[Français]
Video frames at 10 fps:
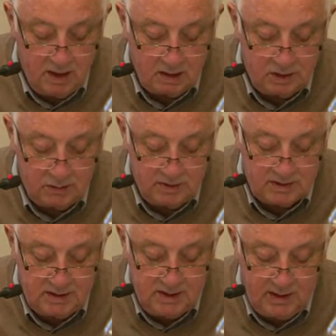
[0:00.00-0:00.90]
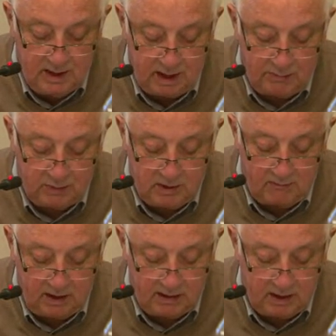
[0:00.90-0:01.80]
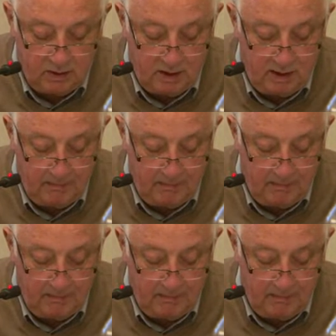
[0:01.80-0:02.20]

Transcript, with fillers: Celui-ci est réputé avoir été donné.